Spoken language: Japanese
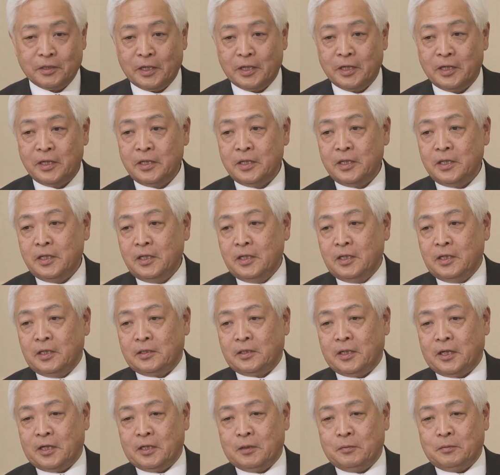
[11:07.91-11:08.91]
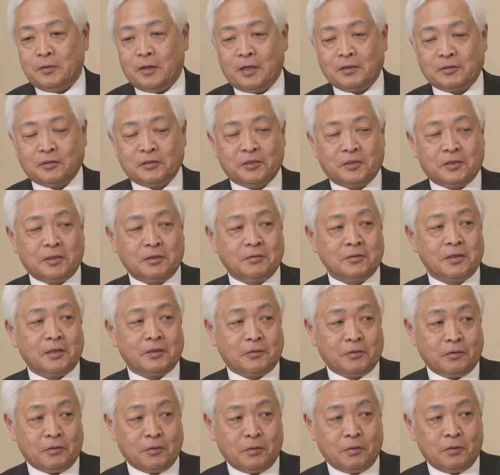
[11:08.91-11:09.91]
ねだいぶ外してる
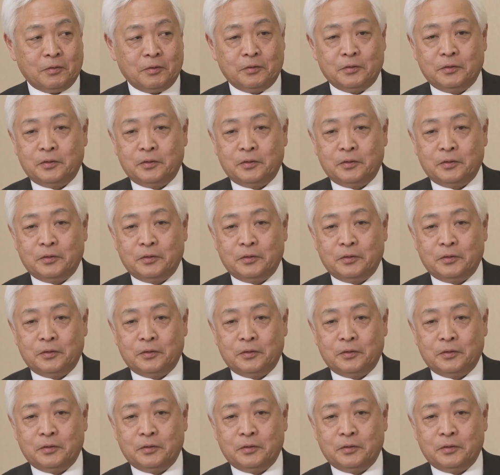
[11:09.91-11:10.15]
なと